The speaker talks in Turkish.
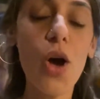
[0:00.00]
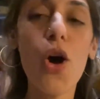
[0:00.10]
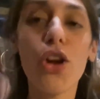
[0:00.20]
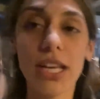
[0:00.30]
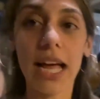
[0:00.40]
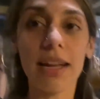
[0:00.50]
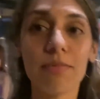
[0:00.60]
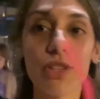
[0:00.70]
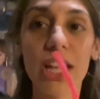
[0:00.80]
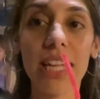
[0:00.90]
Öyle
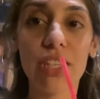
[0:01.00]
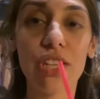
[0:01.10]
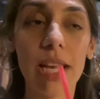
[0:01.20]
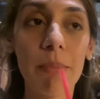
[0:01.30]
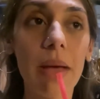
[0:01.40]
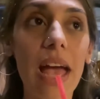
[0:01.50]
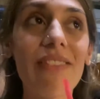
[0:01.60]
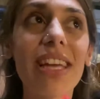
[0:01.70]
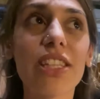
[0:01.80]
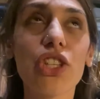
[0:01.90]
bir şeyler içelim.
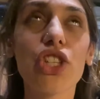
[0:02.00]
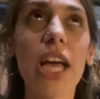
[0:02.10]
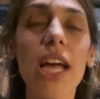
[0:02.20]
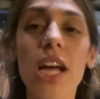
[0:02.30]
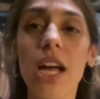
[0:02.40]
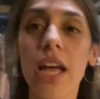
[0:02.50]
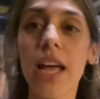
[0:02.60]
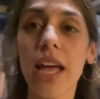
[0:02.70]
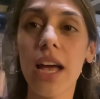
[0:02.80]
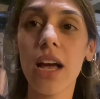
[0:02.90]
Eve gidince
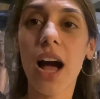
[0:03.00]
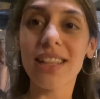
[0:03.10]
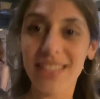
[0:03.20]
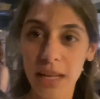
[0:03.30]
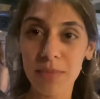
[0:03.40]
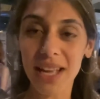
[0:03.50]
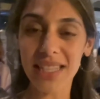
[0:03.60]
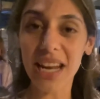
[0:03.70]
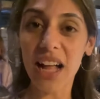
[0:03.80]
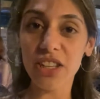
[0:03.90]
e, aldıklarımı
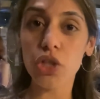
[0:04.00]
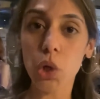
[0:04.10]
zaten aldıkça